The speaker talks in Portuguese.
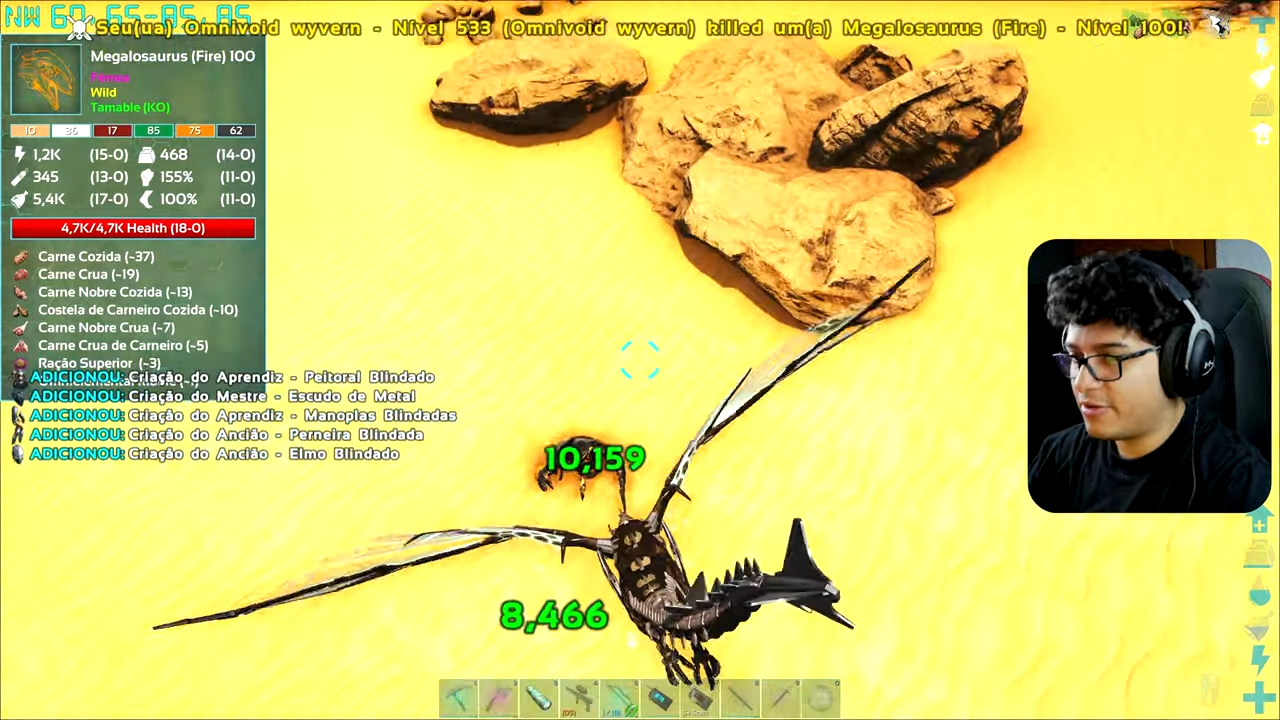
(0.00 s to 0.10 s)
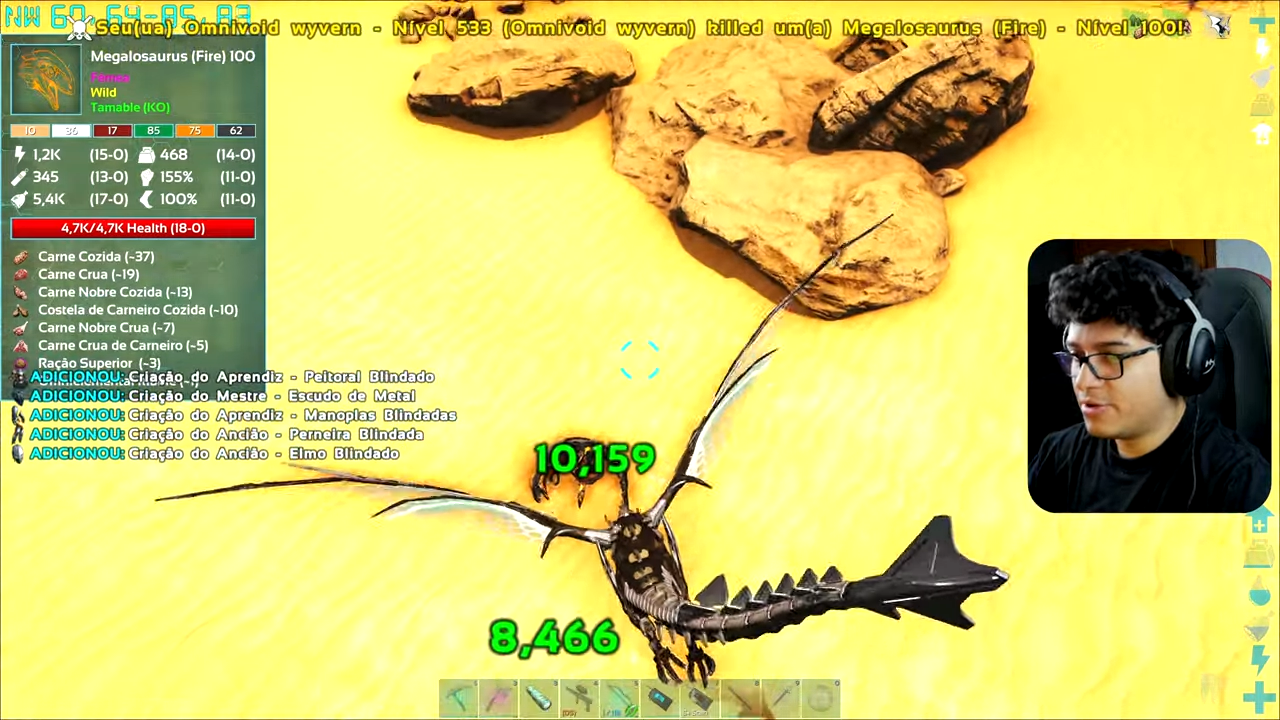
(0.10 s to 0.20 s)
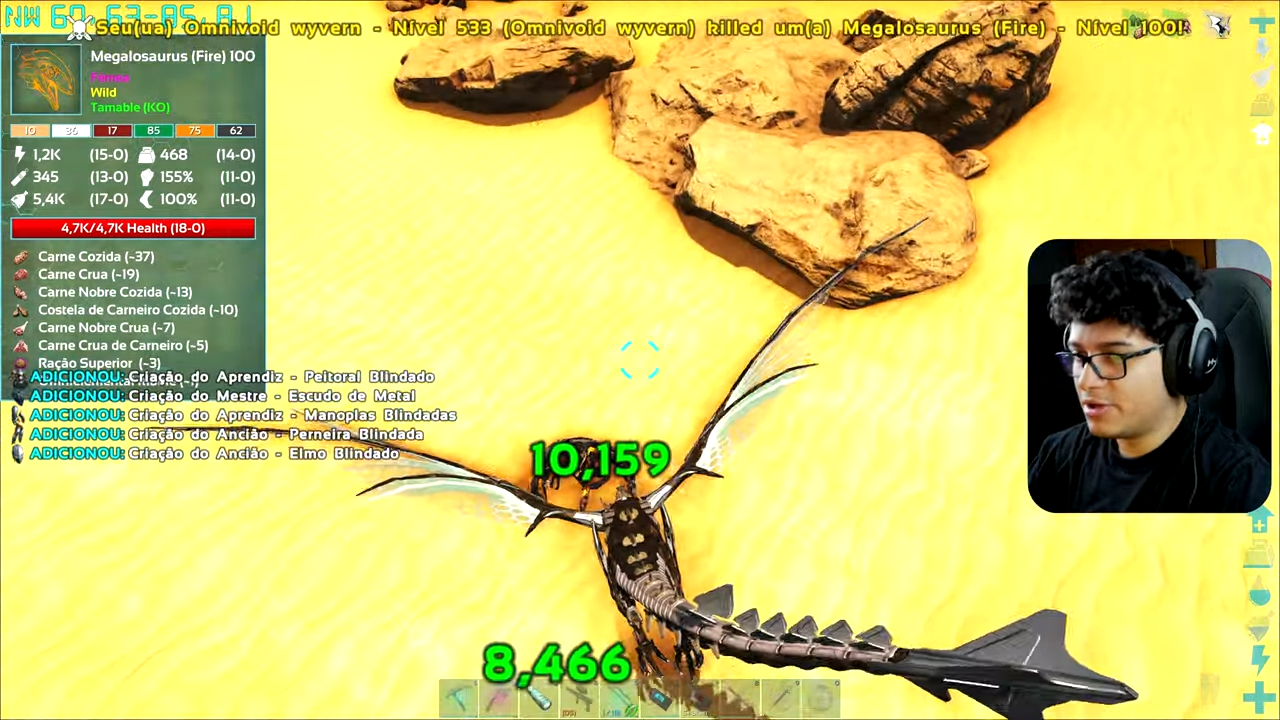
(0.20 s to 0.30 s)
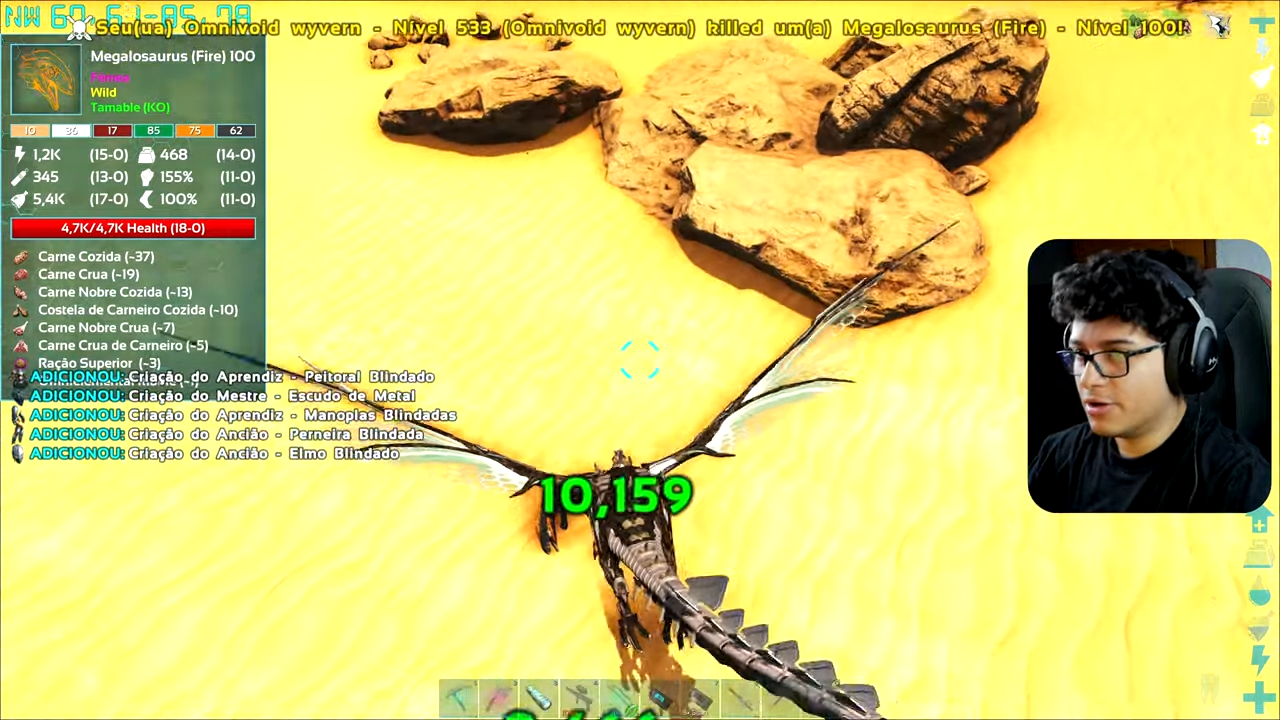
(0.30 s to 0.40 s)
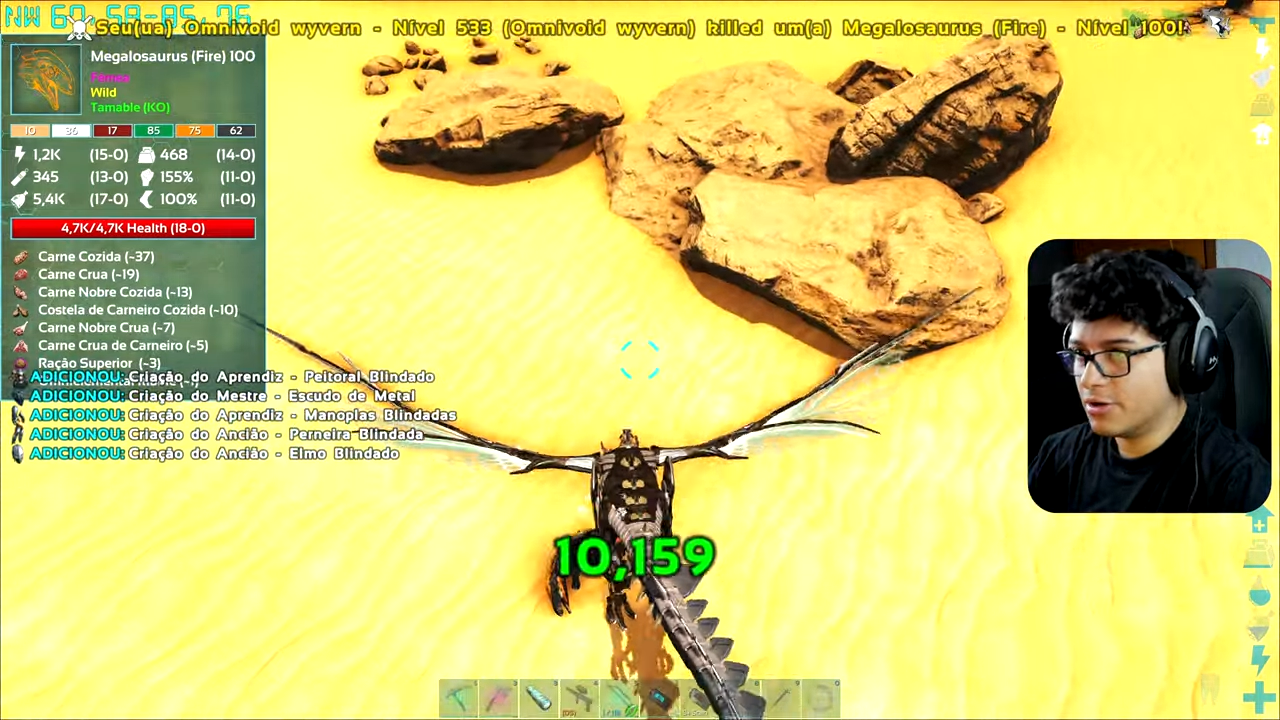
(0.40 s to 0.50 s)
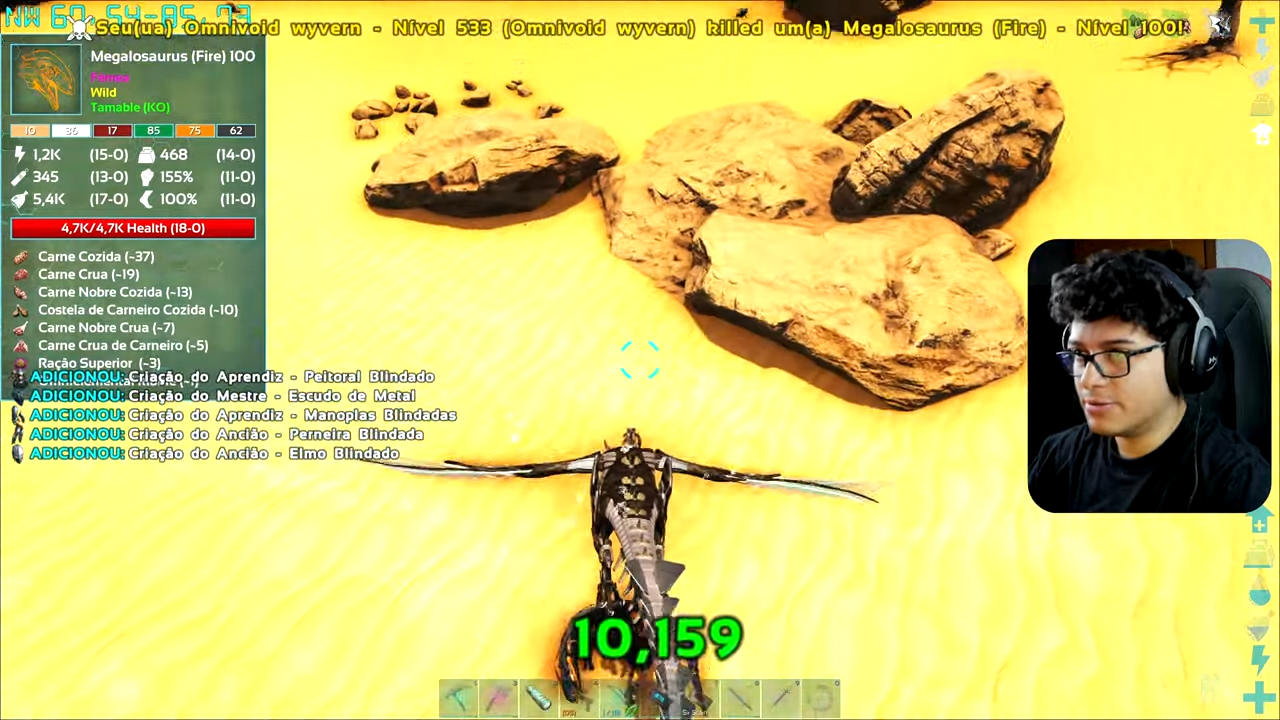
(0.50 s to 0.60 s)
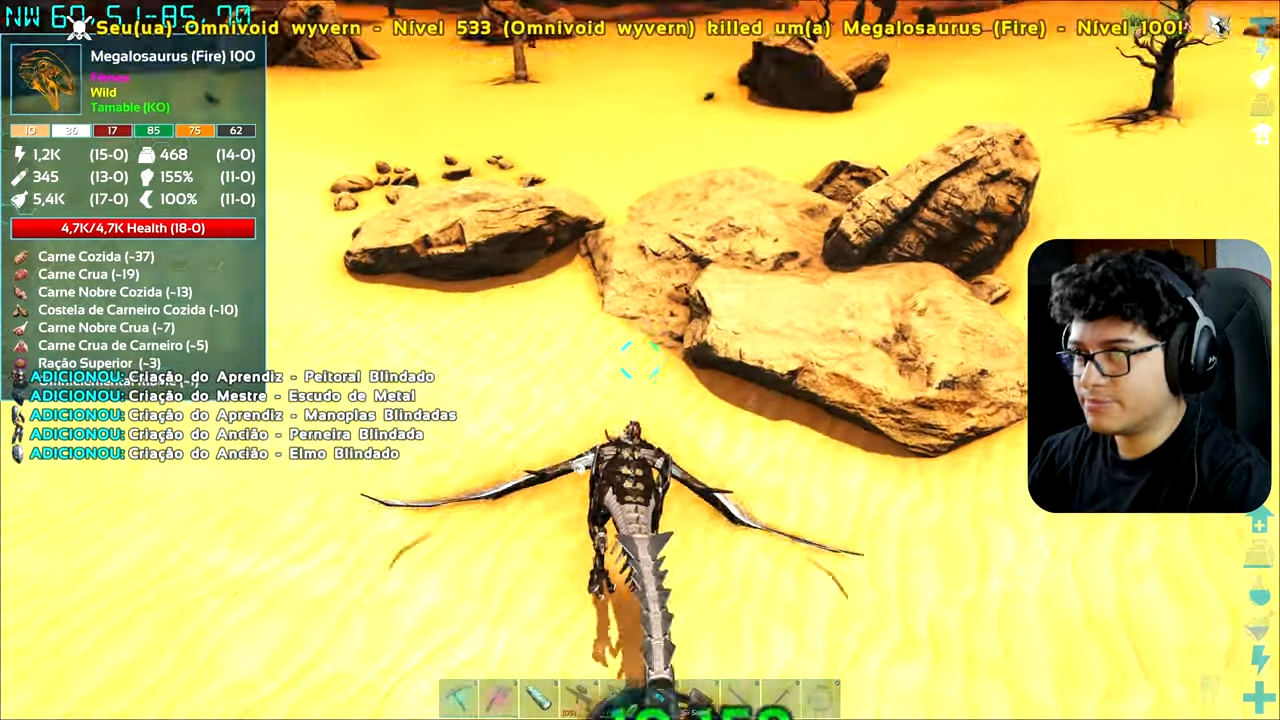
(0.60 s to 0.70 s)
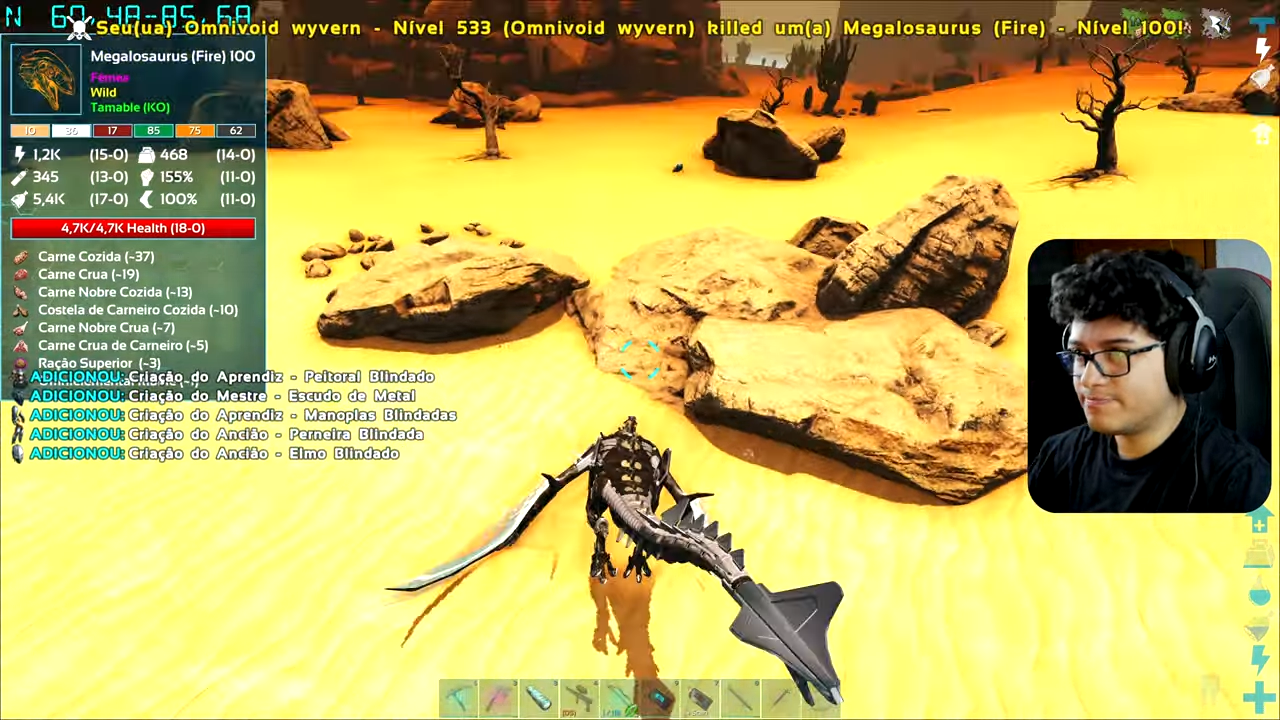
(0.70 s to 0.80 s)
mil de dano.